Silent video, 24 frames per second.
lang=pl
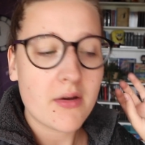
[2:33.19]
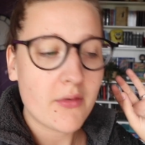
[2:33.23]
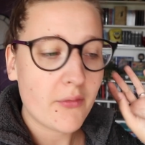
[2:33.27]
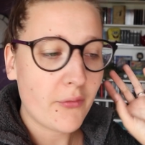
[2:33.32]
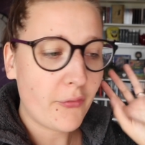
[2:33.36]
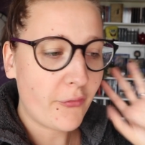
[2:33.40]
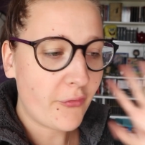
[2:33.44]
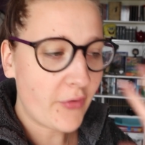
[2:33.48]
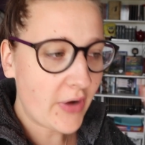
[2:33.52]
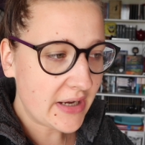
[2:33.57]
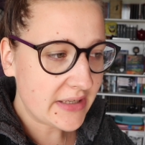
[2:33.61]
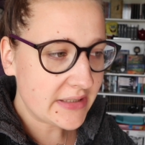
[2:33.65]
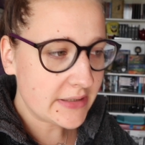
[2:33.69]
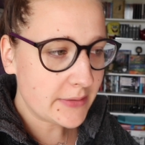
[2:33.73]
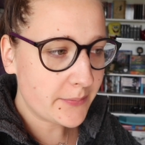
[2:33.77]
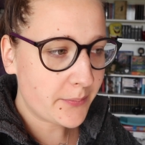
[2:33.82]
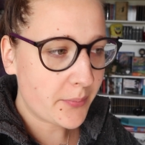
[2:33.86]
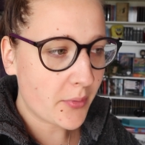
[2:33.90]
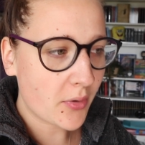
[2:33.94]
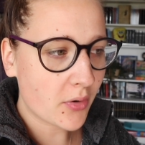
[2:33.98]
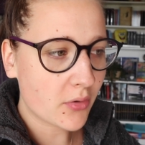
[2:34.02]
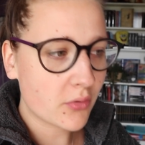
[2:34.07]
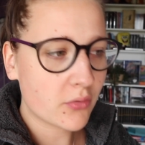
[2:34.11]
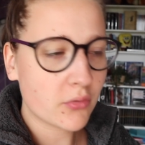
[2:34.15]
fajny
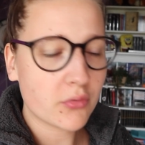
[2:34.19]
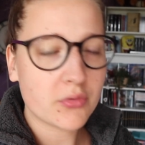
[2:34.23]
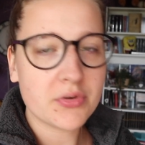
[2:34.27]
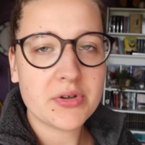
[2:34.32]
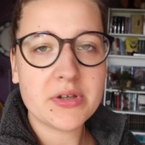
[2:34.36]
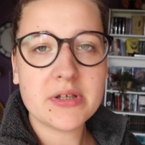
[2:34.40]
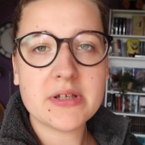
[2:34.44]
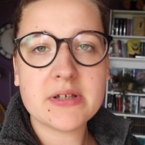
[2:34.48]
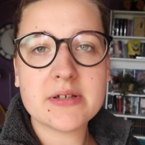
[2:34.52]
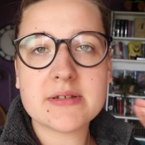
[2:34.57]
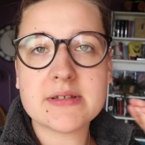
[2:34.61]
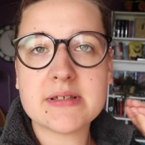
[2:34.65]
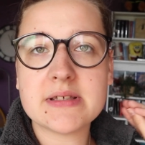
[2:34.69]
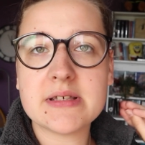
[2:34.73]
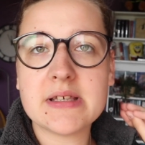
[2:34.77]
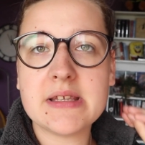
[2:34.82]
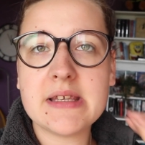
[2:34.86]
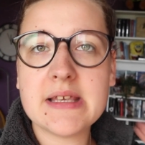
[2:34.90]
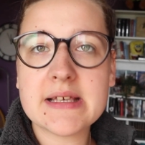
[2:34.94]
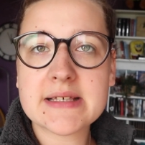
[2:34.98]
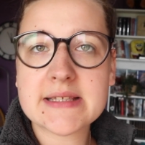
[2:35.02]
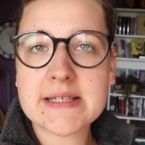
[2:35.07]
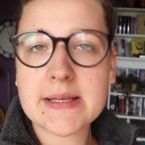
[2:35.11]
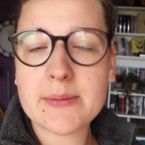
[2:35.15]
pokój z
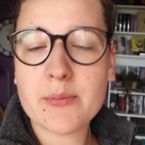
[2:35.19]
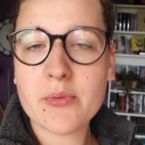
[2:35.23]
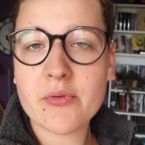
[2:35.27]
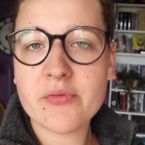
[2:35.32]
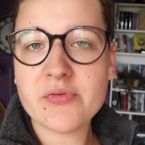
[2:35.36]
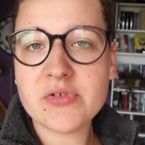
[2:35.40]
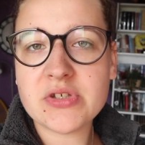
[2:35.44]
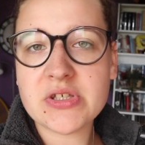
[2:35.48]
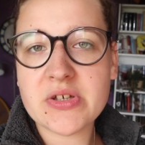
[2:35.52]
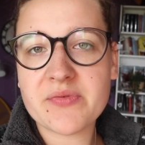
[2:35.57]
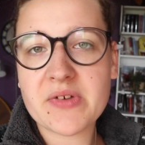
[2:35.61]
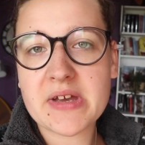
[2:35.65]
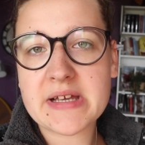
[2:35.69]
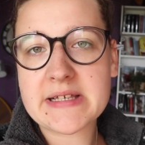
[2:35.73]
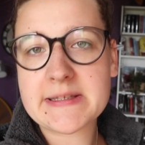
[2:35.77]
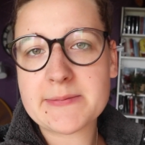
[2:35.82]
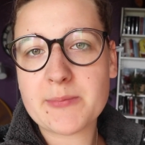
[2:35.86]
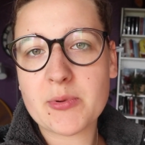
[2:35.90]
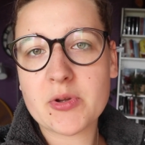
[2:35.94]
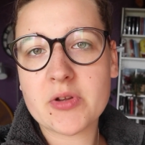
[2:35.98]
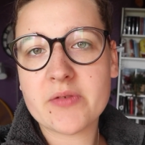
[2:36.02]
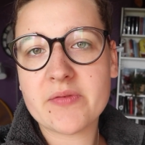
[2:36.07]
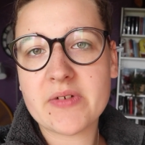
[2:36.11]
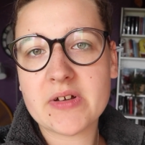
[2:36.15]
niesamowicie
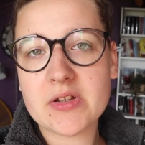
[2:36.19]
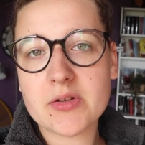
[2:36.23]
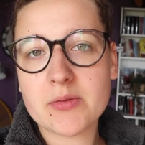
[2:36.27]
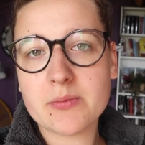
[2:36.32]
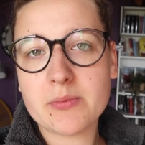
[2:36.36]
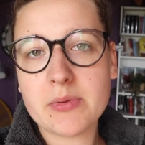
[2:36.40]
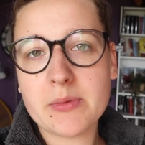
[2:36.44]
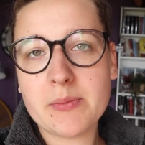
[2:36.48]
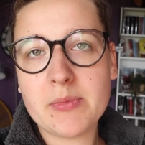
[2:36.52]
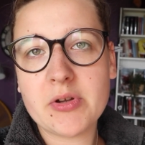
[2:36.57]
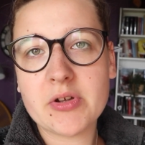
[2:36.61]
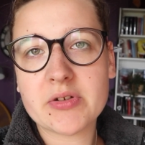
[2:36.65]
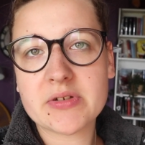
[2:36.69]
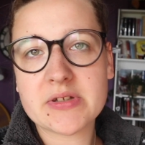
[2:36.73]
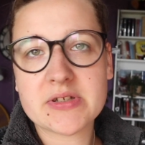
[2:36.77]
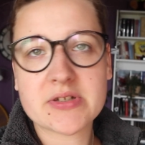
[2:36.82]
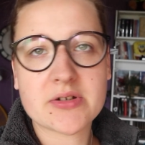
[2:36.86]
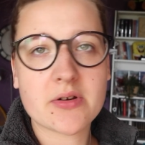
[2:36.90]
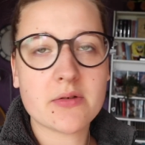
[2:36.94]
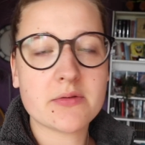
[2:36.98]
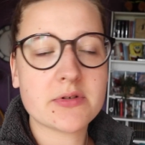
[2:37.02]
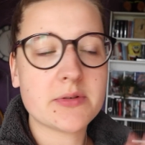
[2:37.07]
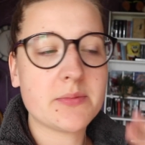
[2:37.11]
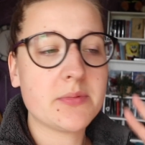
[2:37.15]
wyeksponowaną
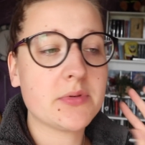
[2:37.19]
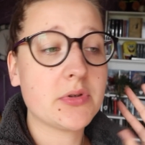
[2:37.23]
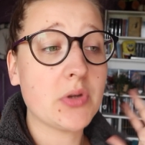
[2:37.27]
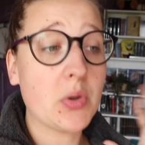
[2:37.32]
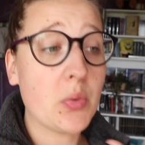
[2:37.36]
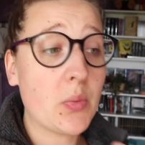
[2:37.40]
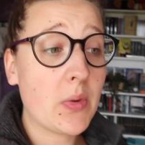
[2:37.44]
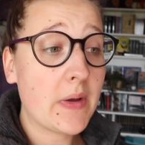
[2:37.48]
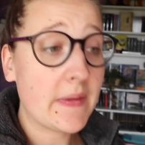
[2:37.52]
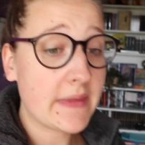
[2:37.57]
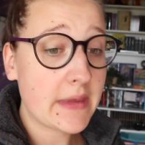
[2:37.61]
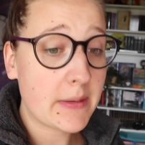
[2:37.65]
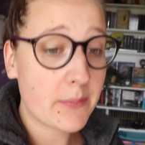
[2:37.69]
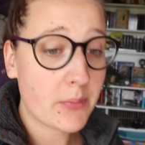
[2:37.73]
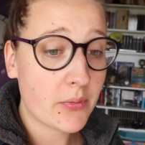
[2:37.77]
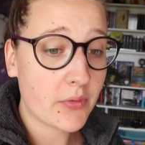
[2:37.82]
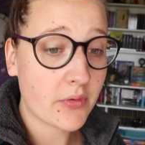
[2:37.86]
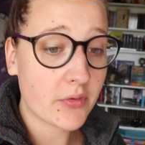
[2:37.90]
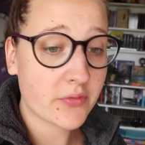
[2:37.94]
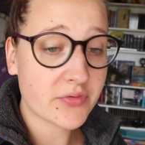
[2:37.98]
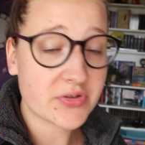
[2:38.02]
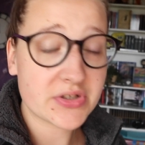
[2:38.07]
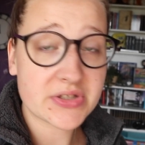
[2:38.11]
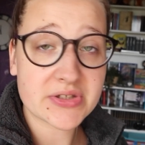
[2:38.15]
biblioteczką, żeby to ładnie
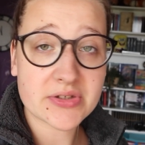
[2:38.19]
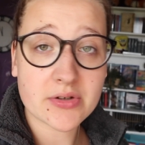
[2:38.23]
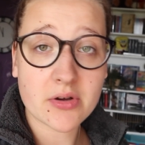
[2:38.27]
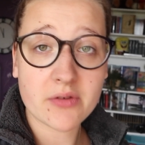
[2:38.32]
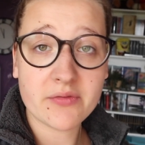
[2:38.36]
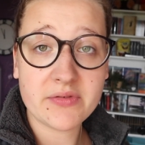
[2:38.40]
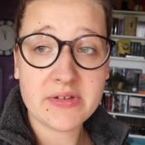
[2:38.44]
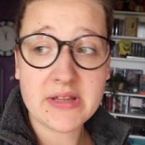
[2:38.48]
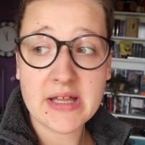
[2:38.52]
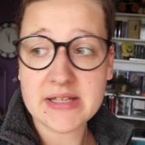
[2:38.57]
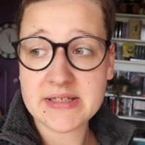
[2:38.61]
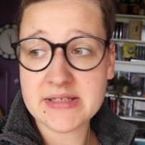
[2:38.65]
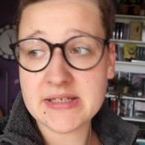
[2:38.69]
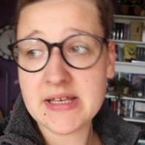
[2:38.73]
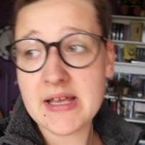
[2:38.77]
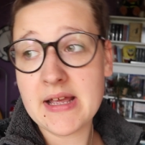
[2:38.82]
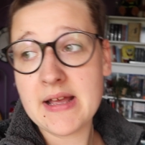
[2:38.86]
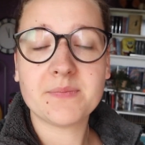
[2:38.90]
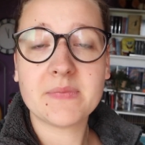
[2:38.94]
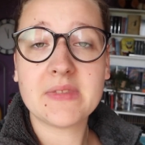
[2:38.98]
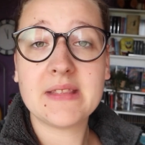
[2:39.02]
było wszystko widać.